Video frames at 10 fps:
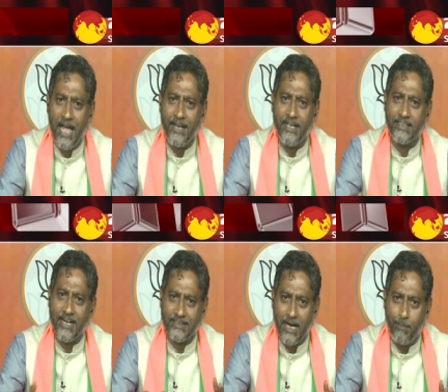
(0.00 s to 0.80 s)
కానీ
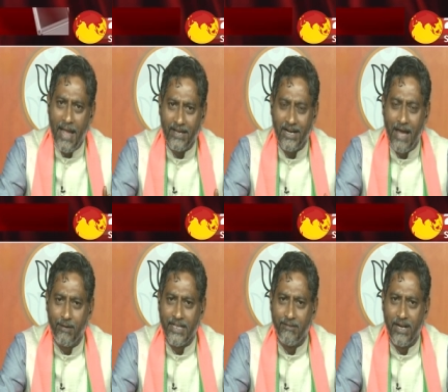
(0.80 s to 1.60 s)
ఇతరత్ర బ్యాంక్
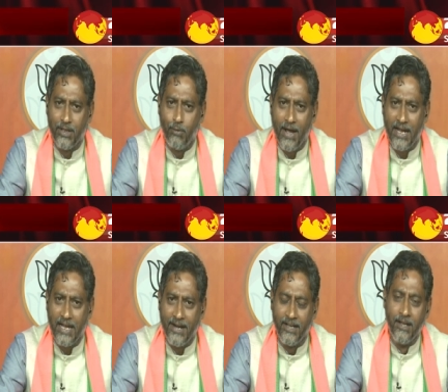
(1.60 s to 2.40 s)
లావాదేవీల ద్వారా
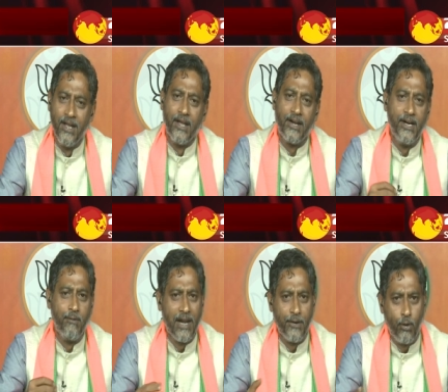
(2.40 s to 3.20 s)
కానీ రెండు
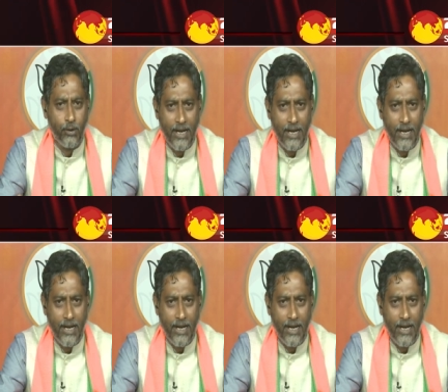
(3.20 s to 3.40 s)
వేల నోటును